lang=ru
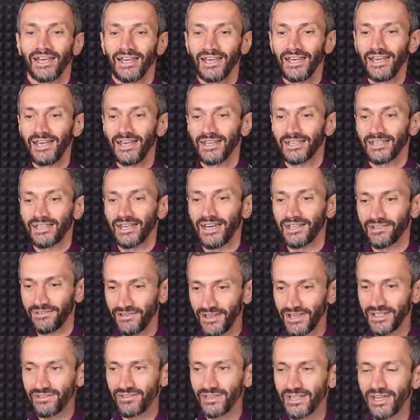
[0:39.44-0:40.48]
И,
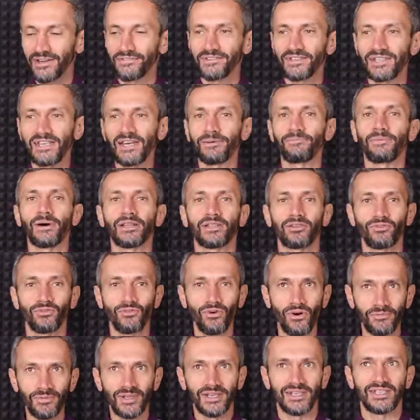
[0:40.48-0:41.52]
соответственно, все
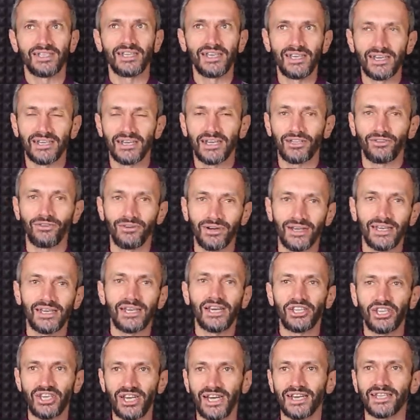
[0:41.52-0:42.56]
подробности, которые
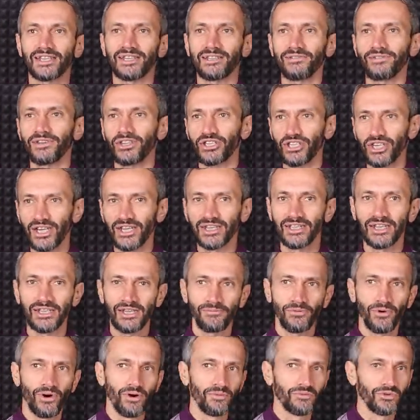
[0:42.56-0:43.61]
я сейчас совершенно не
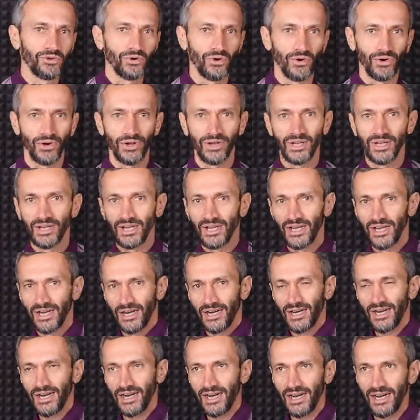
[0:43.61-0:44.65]
помню,
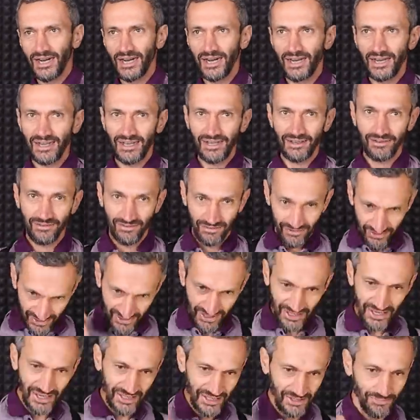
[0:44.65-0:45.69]
а,
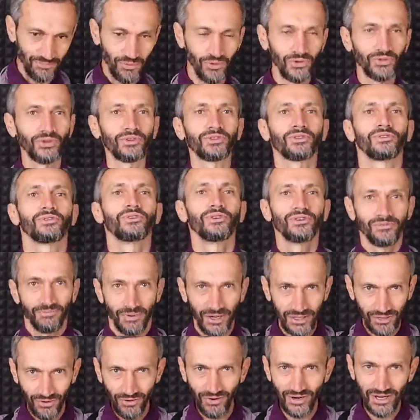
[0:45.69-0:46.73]
здесь будут
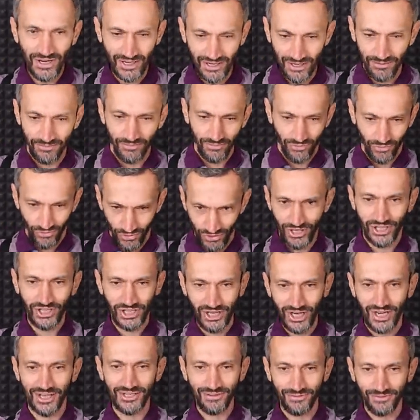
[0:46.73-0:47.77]
под роликом. Уже
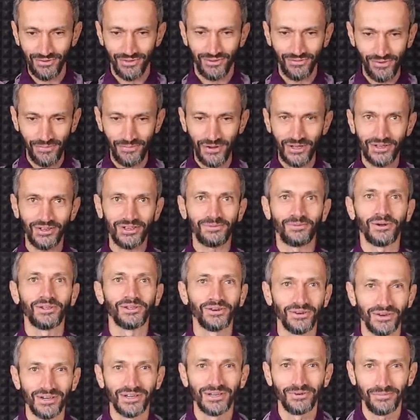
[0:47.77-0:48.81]
сейчас вот вы пойдете под
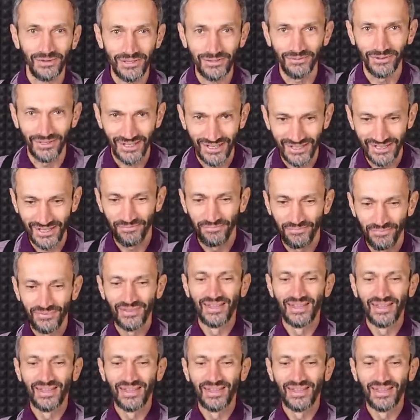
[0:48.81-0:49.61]
ролик и посмотрите.